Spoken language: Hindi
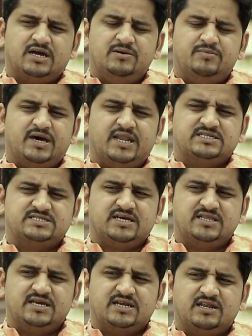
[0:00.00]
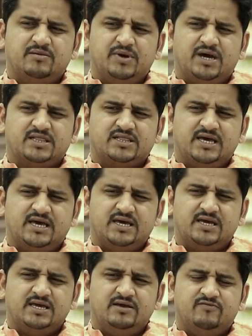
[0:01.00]
कई बार ऐसा देखने में आता
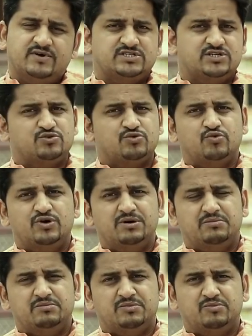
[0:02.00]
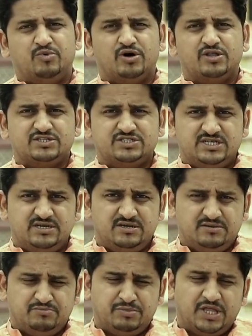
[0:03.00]
है कि वैसे तो बहुत
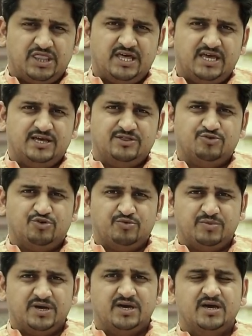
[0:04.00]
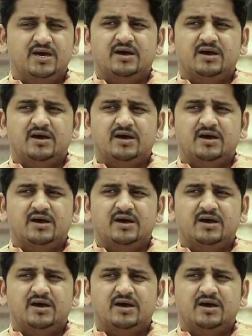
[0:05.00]
अच्छी बन रही है दोनों में